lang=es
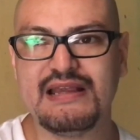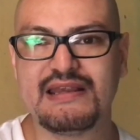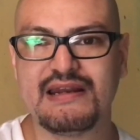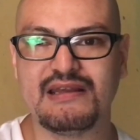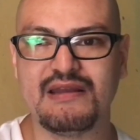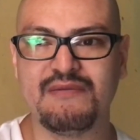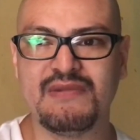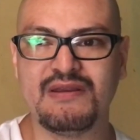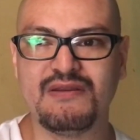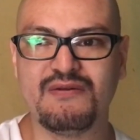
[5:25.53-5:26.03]
el
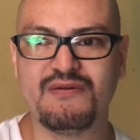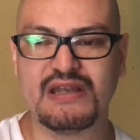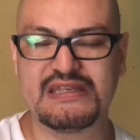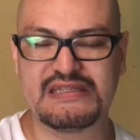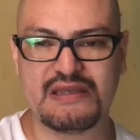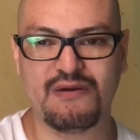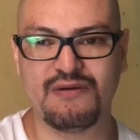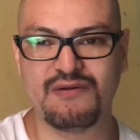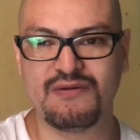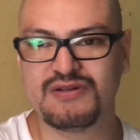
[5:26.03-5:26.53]
tratamiento
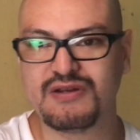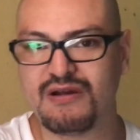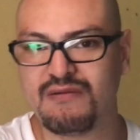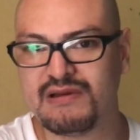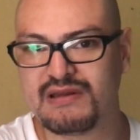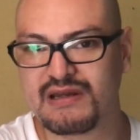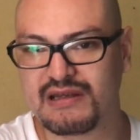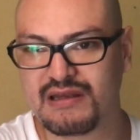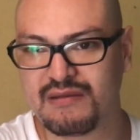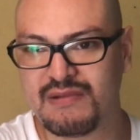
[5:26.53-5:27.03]
que se conoce
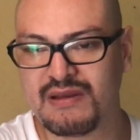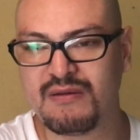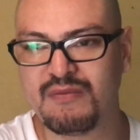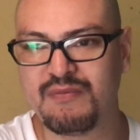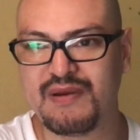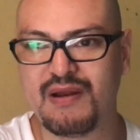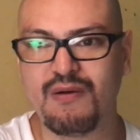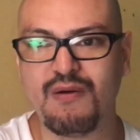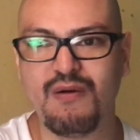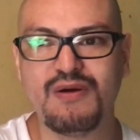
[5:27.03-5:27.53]
como el
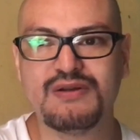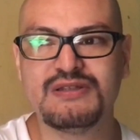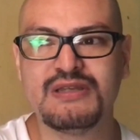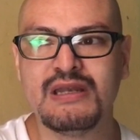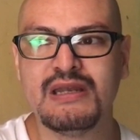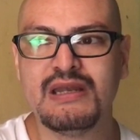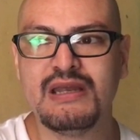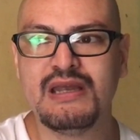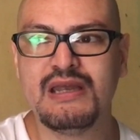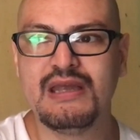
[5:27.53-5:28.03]
tratamiento precoz,